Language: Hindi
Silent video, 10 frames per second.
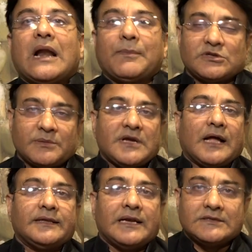बार आपको समझा
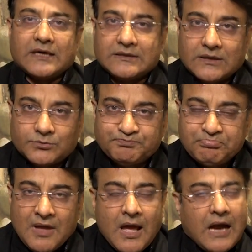देना चाहता हूँ
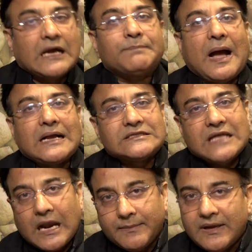अगर
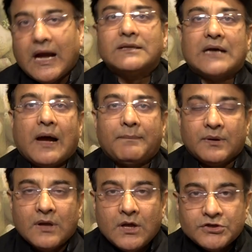पाकिस्तान में आज आप
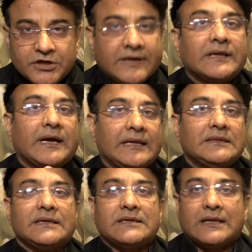चिकन
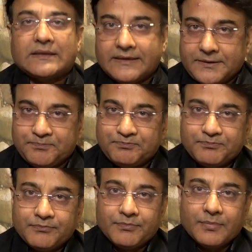खरीदना चाहते
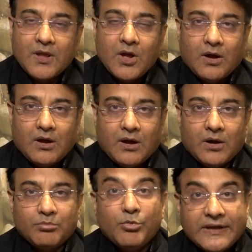
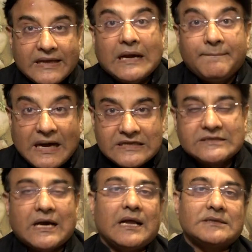हैं मुर्गे का मांस
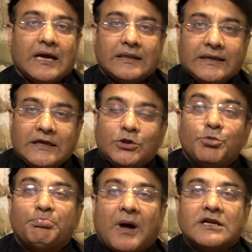खाना चाहते हैं तो
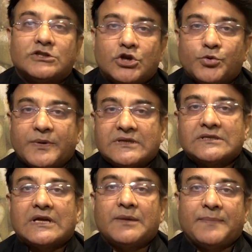पाँच सौ रुपये से
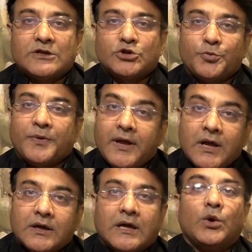साढ़े पाँच सौ रुपये
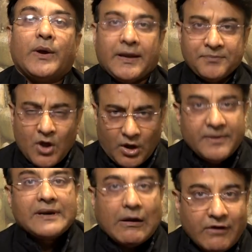किलो है और
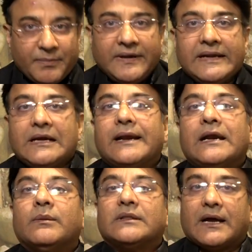मैं रावलपिंडी का
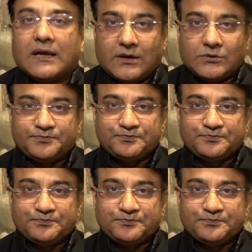रेट बता रहा हूँ